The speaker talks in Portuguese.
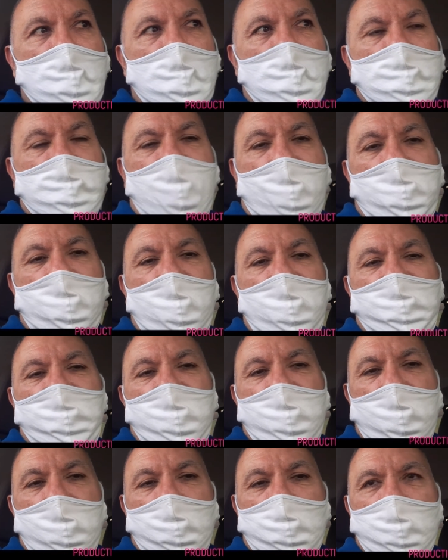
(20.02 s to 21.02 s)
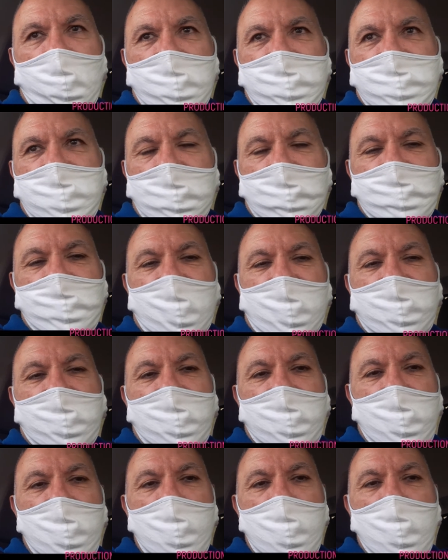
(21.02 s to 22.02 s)
Tá bom, fião? Nós estamos
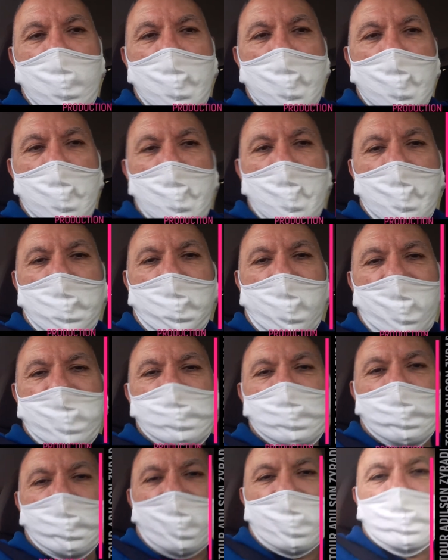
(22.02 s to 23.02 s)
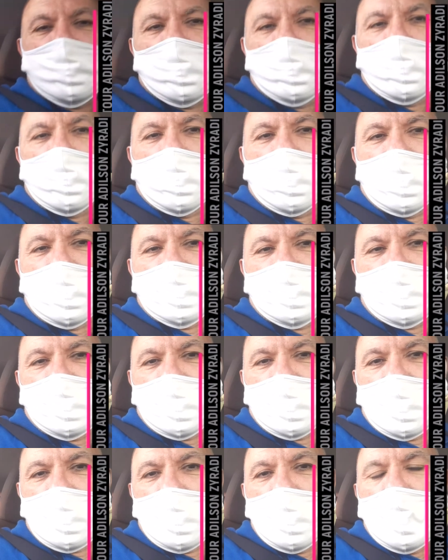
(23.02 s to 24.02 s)
aqui, mais uma tour
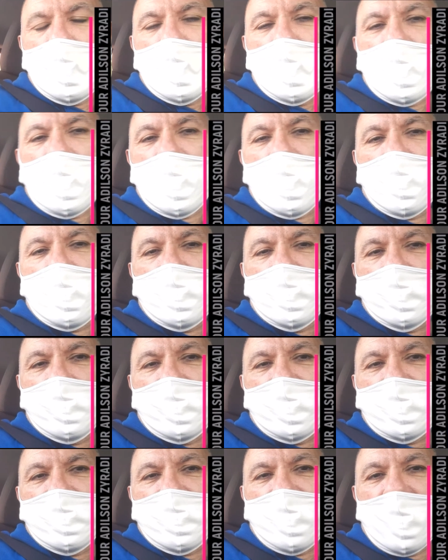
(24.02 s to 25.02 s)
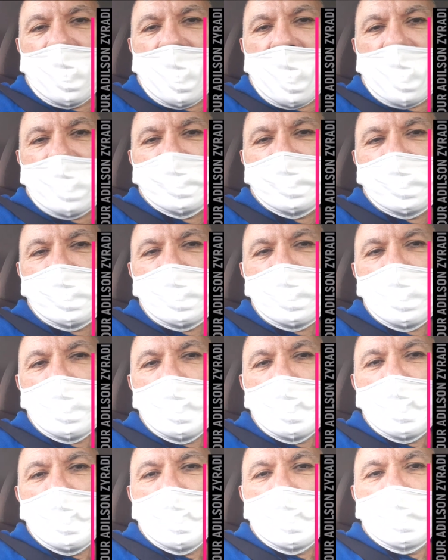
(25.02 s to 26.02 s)
hoje, eu, Yurinho e Rádio.
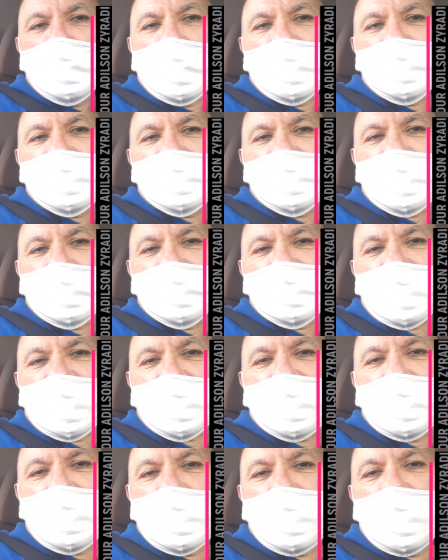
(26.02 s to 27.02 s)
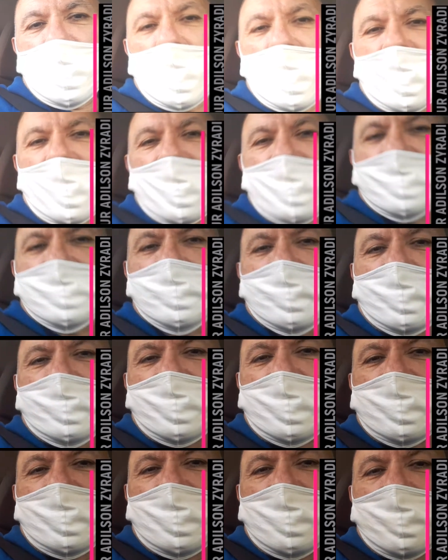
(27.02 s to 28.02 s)
Nós estamos aqui, olha lá ele
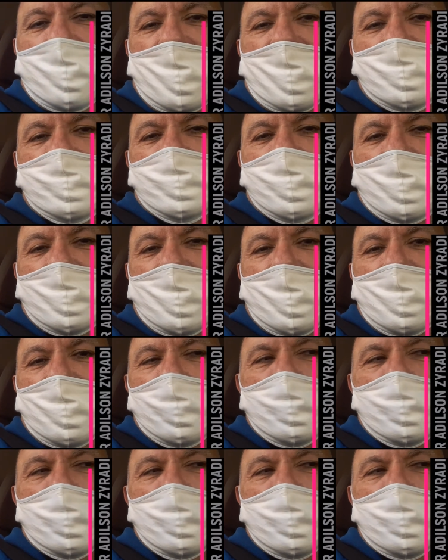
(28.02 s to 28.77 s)
escondendo lá embaixo lá.